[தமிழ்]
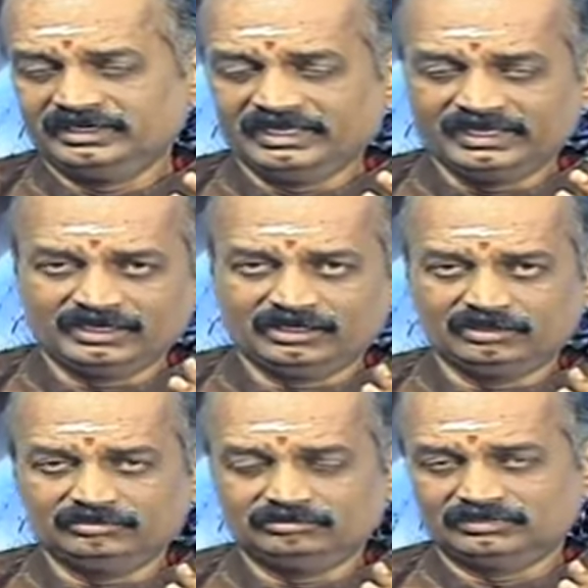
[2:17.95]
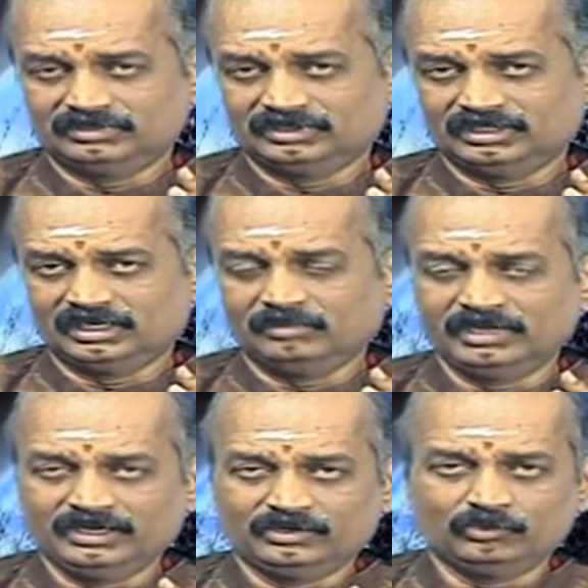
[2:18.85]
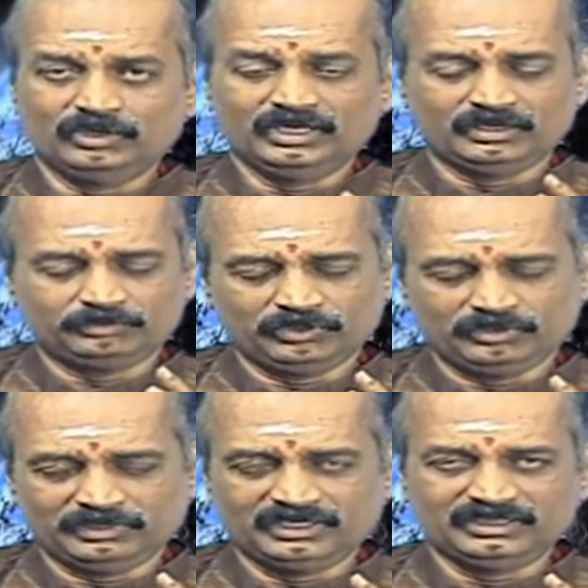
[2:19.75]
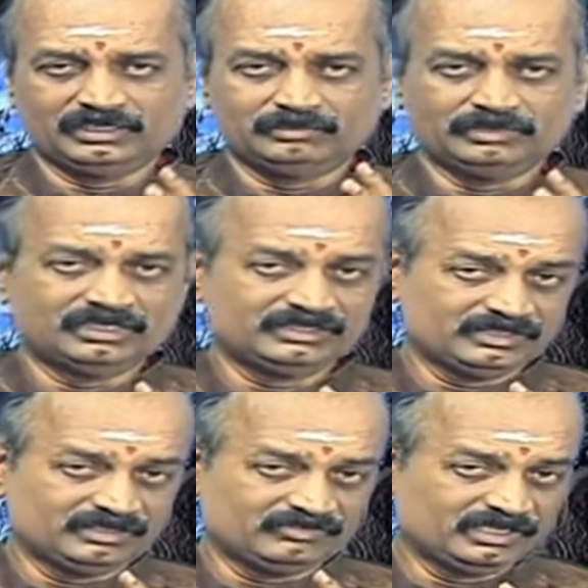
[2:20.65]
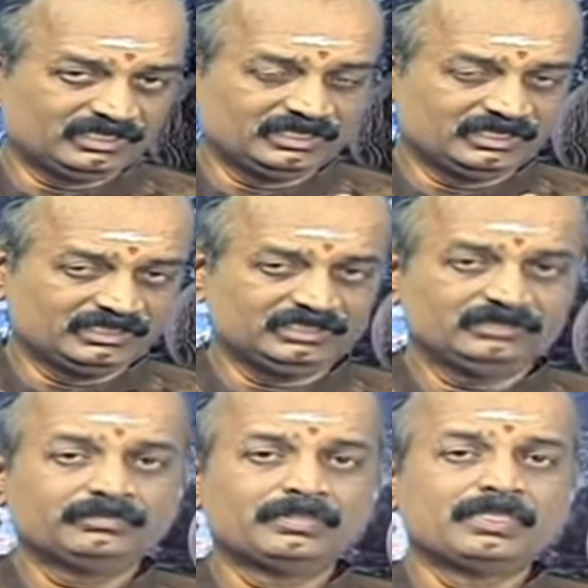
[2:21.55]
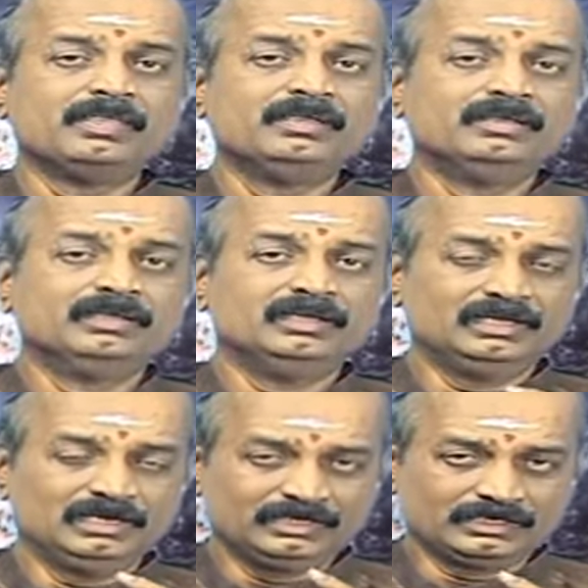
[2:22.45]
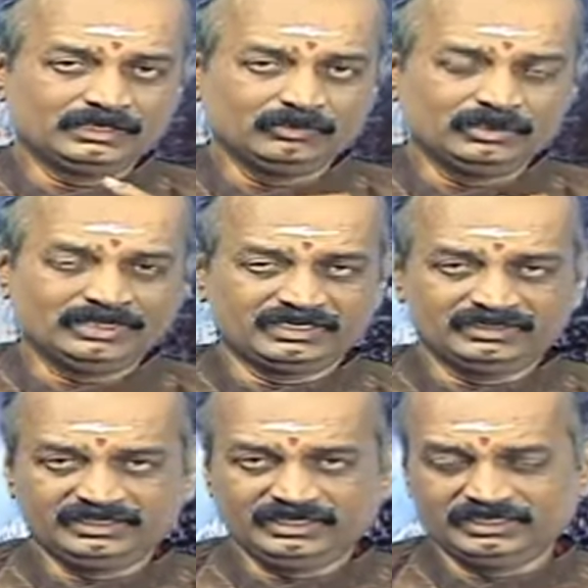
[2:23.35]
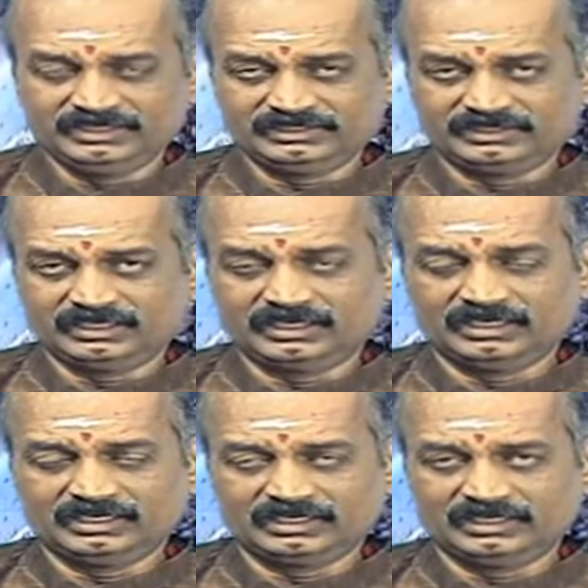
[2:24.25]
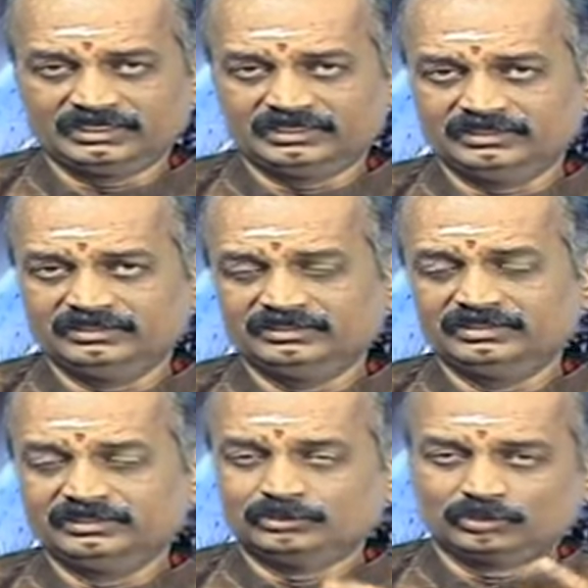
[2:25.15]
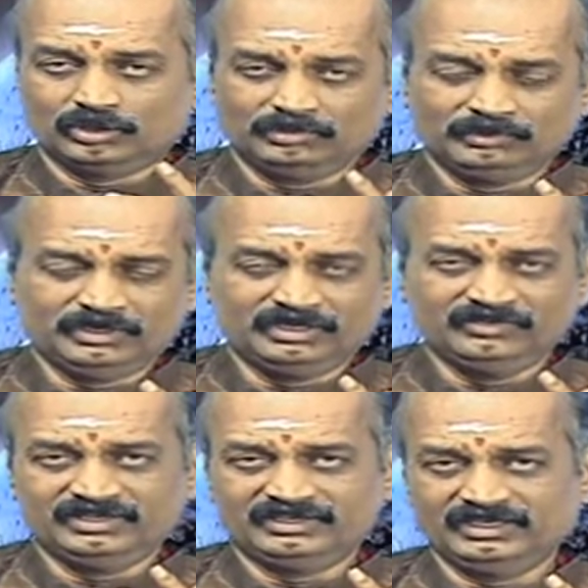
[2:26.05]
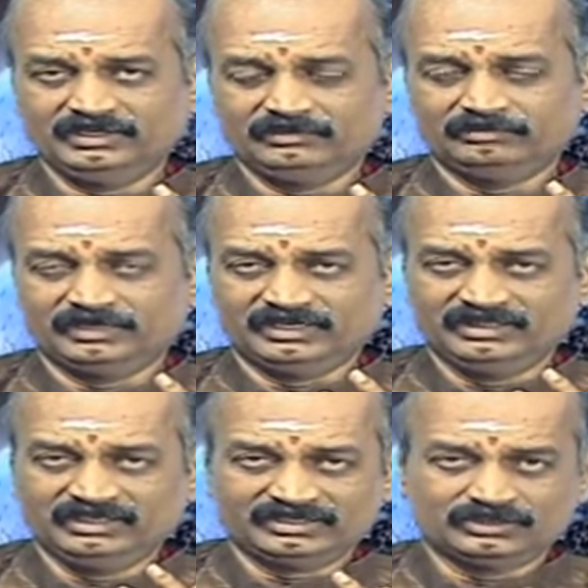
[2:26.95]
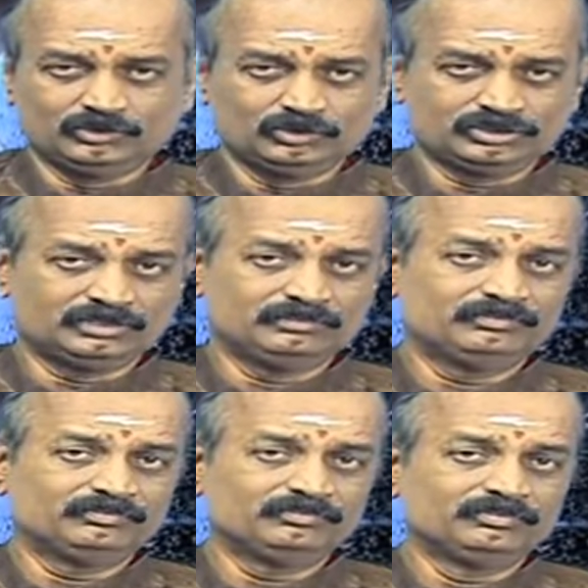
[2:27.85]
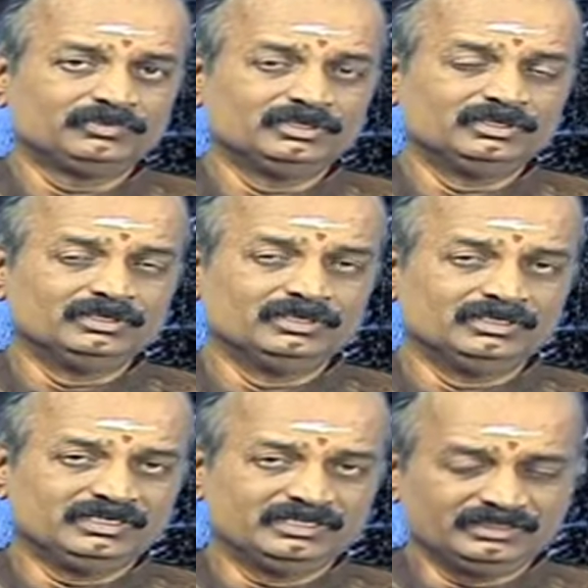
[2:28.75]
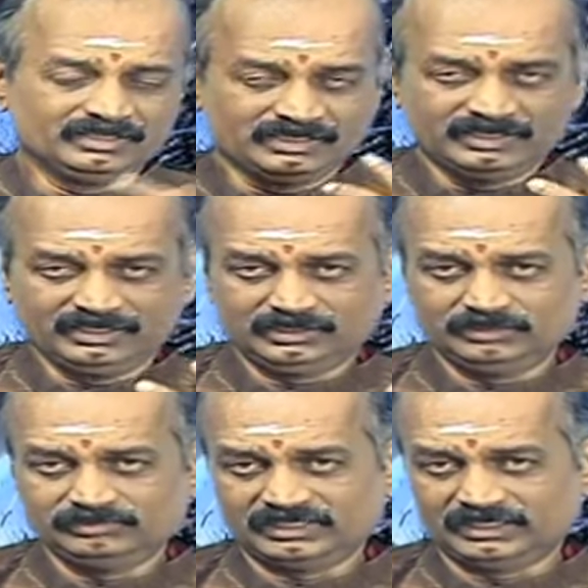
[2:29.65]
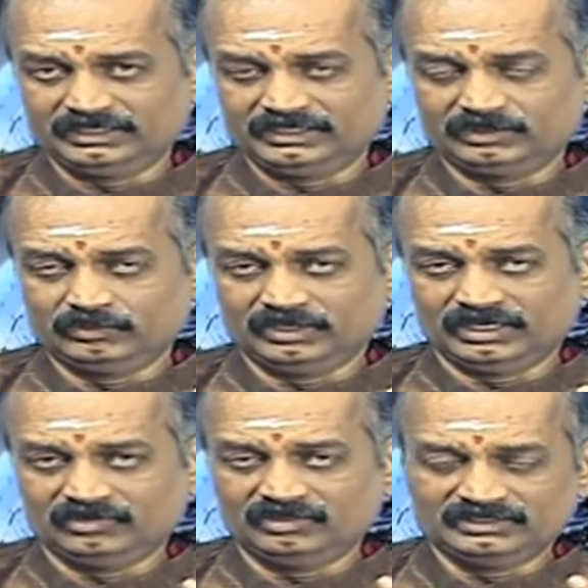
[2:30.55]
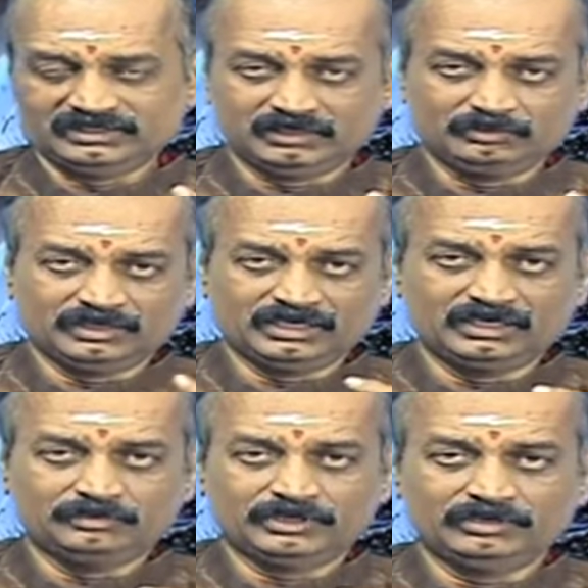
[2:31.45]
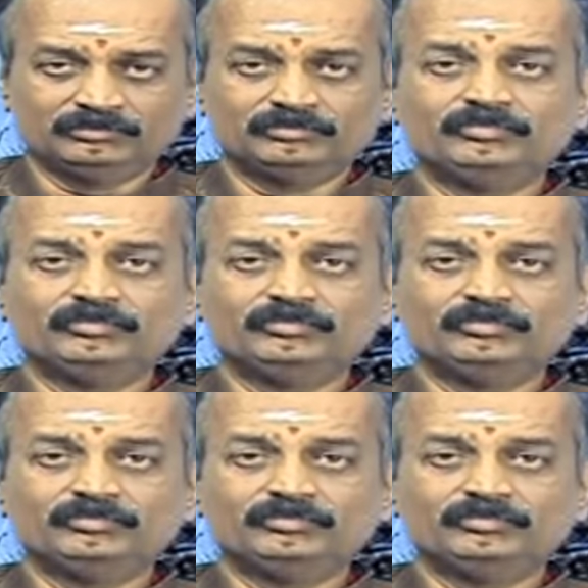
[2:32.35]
நேரங்களும் அமையக்கூடிய அற்புதமான தினமாகத்தான் விளங்குகிறது இதில் இருக்கக்கூடிய கிருத்திகை நட்சத்திரக்காலுக்கு சுலபமான வெற்றி மனதில் சந்தோஷம் எந்த காரியத்தையும் சாதிக்கக்கூடிய அளவில் செயல்பாடுகள் அமையும்